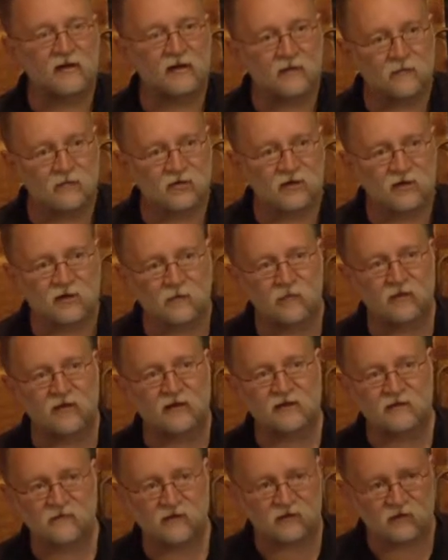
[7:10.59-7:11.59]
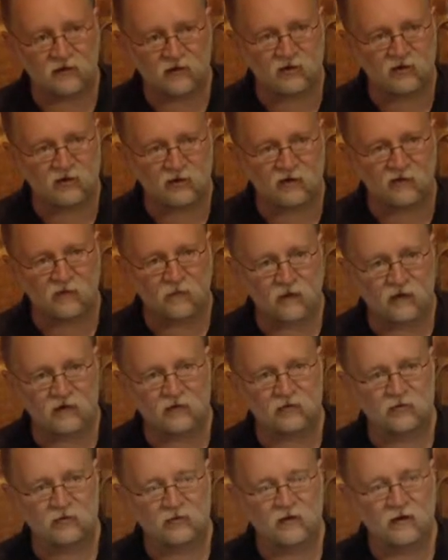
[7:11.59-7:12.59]
Nie może się pokazywać 10 lat w
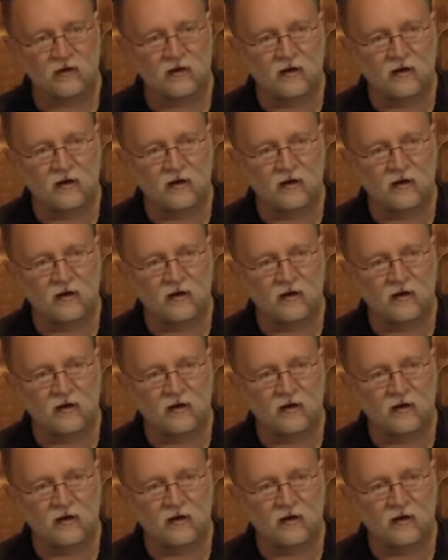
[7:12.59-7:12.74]
Paryżu.